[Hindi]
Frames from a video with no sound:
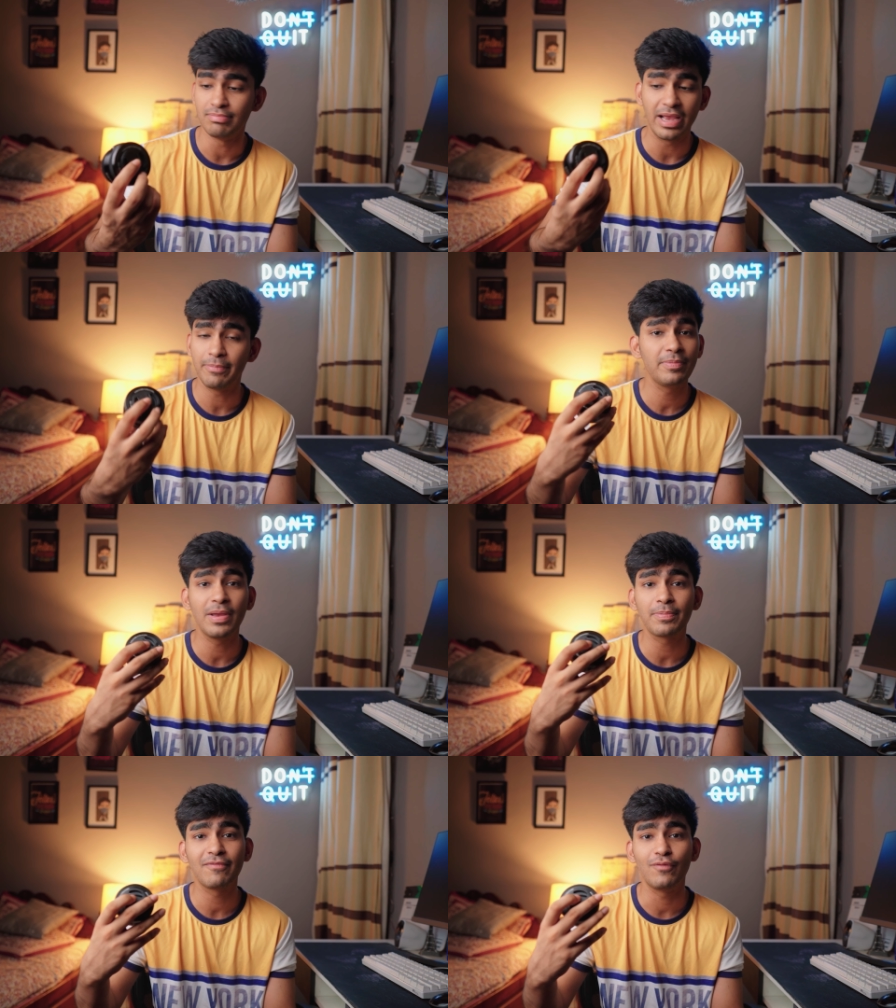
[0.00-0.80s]
मैं अभी भी
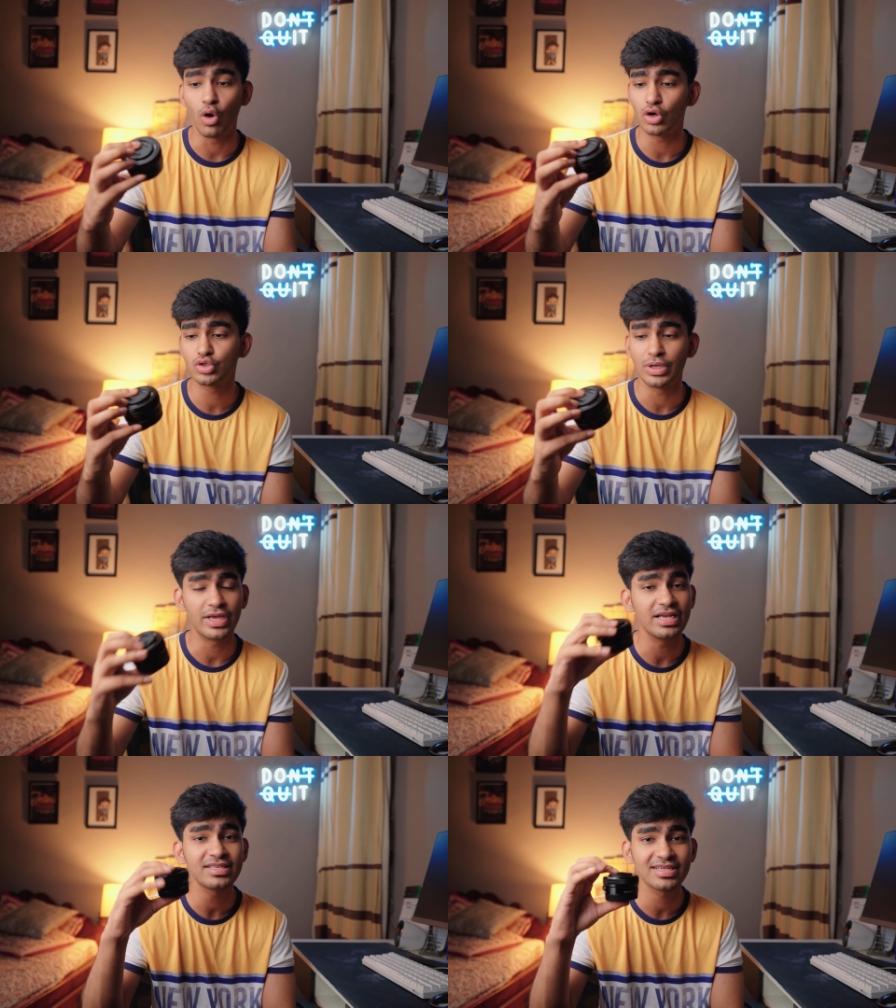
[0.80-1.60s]
अपनी ब्लॉग्स जो
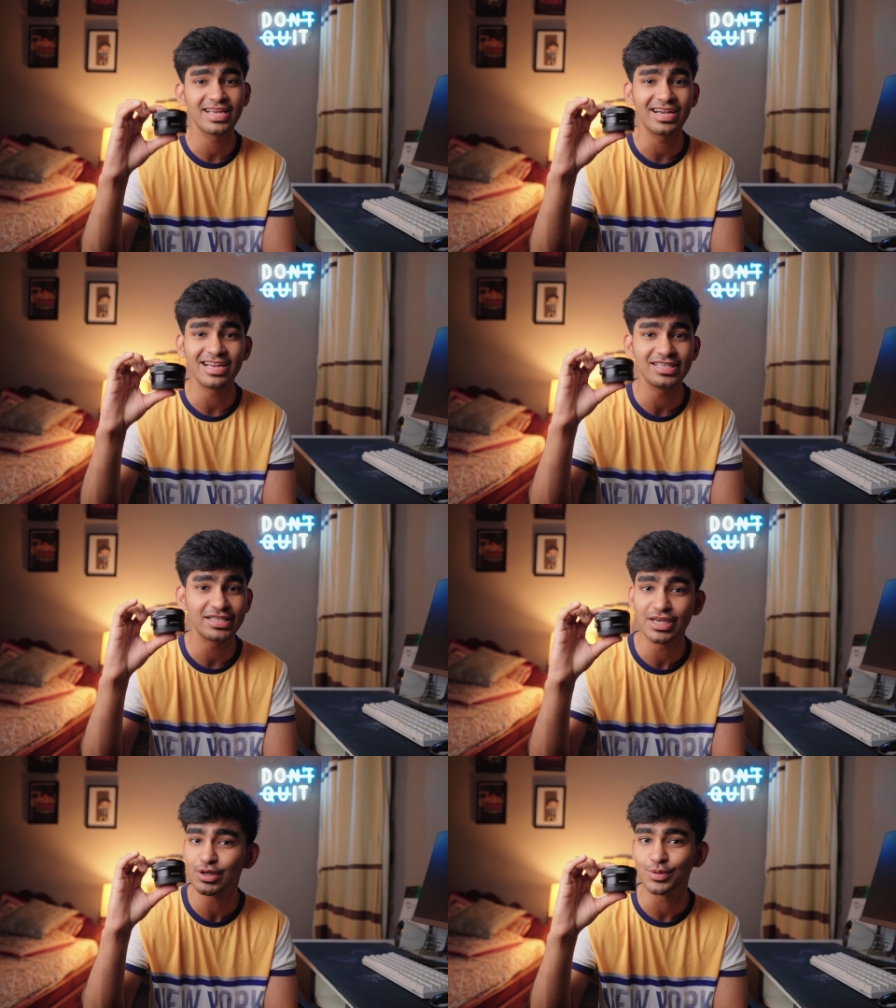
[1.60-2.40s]
है इस किट लेंस
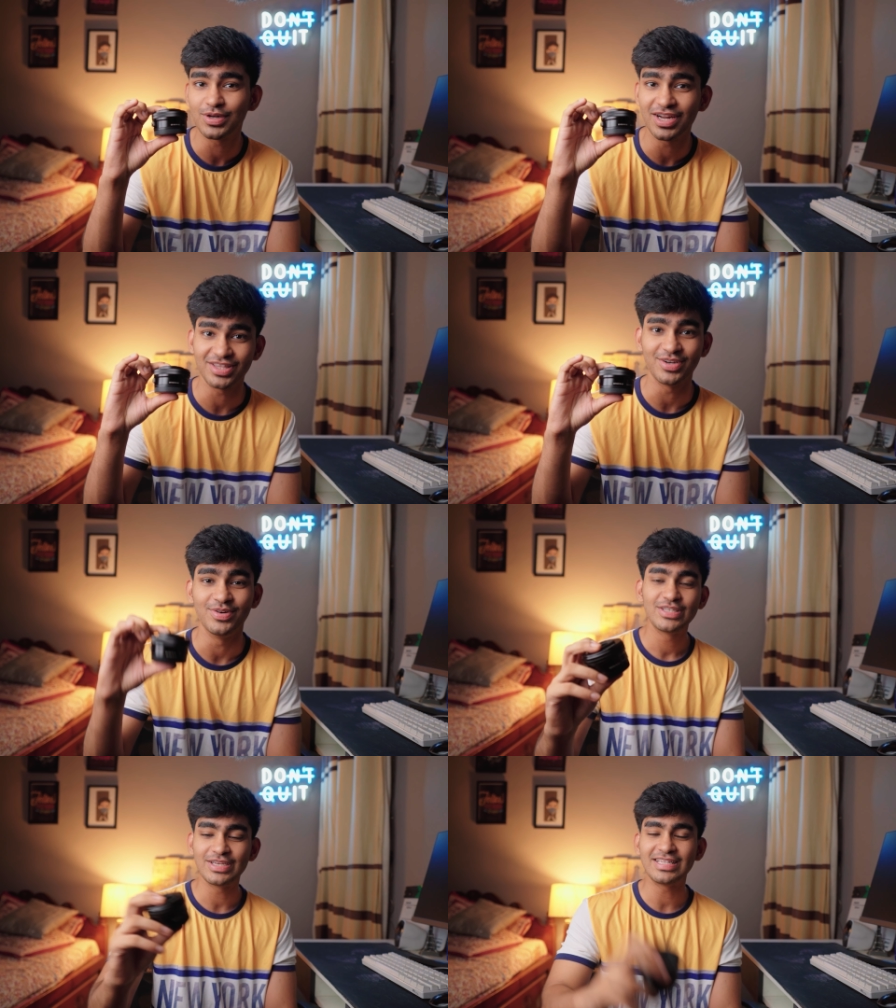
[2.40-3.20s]
से ही शूट करता
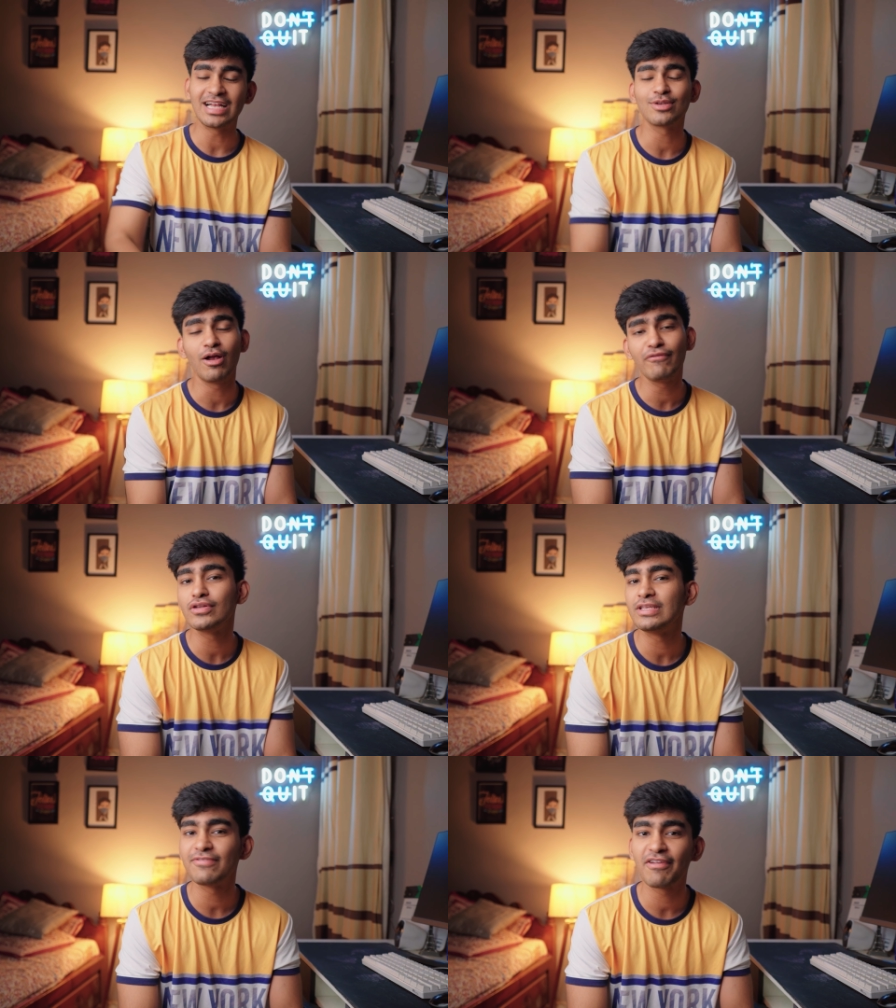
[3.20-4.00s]
हूँ सो यस दैट्स ऑल
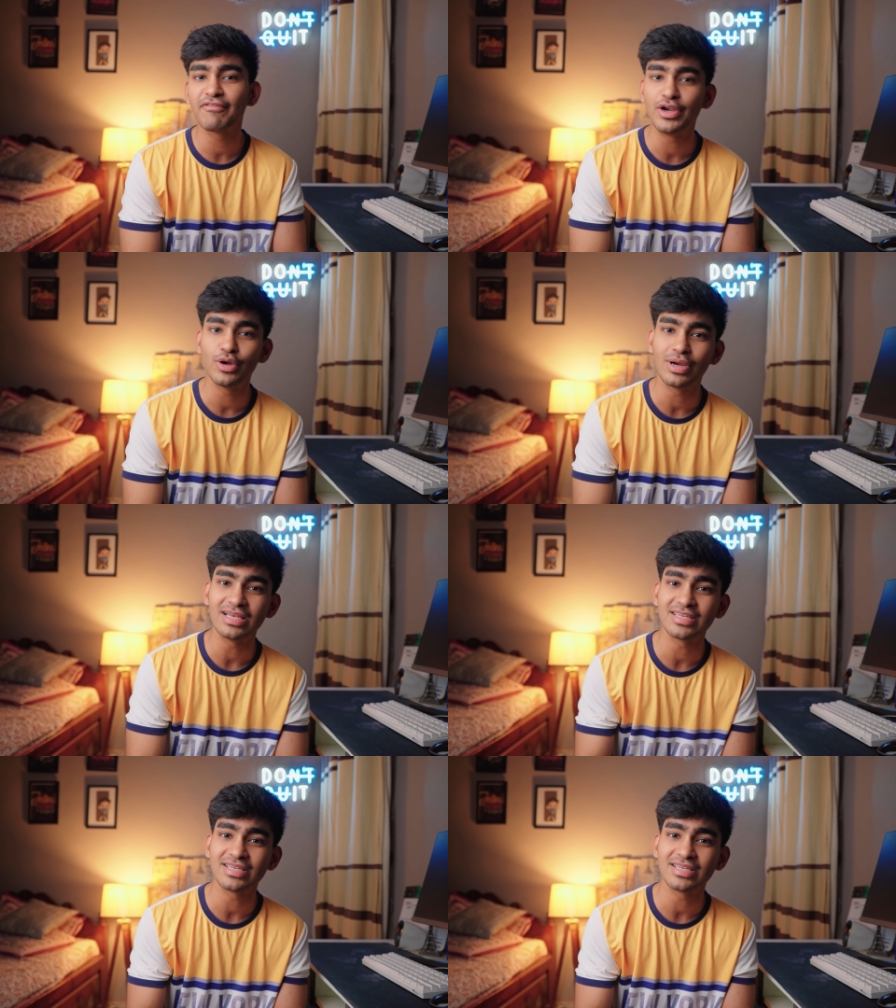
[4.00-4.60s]
फॉर दिस वीक वीडियो गाइज